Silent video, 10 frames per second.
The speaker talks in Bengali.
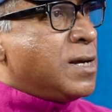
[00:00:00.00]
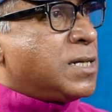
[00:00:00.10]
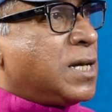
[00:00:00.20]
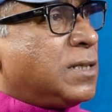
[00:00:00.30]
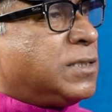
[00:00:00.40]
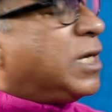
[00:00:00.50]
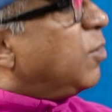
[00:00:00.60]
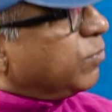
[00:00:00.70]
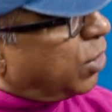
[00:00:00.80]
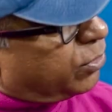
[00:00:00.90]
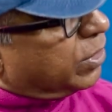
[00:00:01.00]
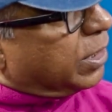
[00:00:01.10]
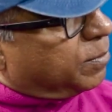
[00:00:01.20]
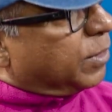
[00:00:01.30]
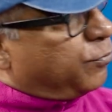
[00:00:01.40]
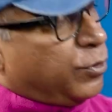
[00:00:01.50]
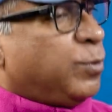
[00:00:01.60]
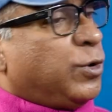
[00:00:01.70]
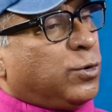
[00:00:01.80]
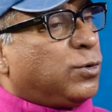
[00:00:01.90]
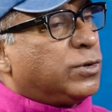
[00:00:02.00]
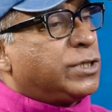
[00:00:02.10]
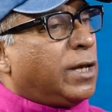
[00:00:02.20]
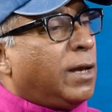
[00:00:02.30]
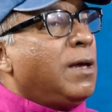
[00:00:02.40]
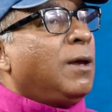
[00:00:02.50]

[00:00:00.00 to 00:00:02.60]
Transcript: সে যেরকম ধরনেরই পারফর্মার হোক সে